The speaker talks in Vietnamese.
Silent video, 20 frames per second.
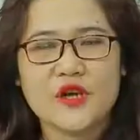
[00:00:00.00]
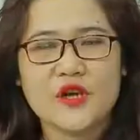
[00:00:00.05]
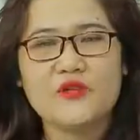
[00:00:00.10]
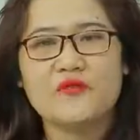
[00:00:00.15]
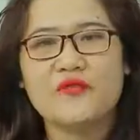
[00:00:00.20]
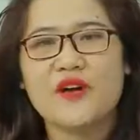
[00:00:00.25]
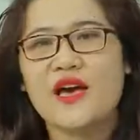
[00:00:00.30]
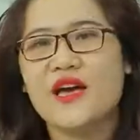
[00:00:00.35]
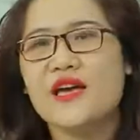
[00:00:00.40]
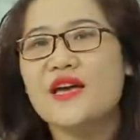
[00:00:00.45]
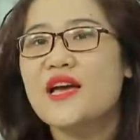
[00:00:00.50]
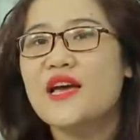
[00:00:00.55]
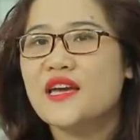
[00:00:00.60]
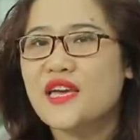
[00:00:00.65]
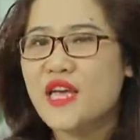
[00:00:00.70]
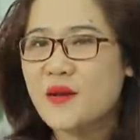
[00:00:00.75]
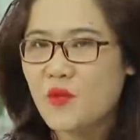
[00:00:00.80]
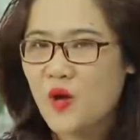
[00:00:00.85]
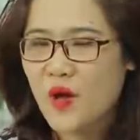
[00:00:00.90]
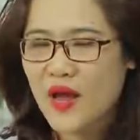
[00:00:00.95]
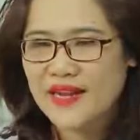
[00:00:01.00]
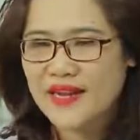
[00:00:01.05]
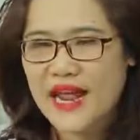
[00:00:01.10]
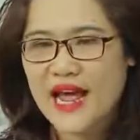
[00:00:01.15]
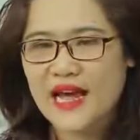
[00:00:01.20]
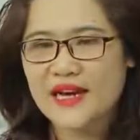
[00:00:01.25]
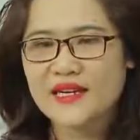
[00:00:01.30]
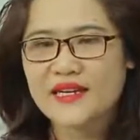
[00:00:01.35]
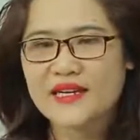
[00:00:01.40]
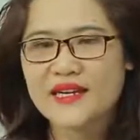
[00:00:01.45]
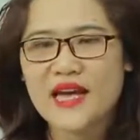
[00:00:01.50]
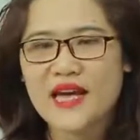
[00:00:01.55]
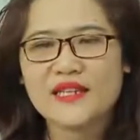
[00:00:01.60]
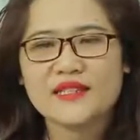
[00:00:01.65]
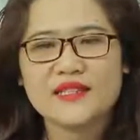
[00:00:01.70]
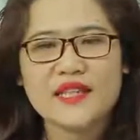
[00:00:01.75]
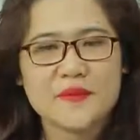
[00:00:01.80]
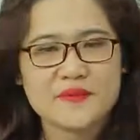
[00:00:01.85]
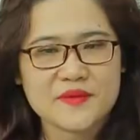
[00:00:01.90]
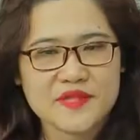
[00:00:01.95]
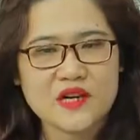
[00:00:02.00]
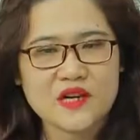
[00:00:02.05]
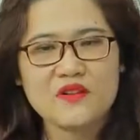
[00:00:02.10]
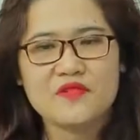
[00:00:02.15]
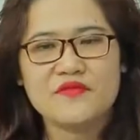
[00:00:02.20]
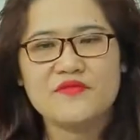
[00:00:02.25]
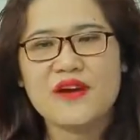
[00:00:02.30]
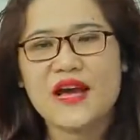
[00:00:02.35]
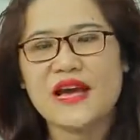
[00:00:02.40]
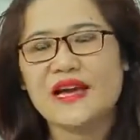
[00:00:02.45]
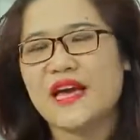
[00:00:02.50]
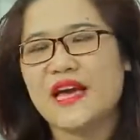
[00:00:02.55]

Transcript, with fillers: tiêu về kim loại nặng, các tạp chất và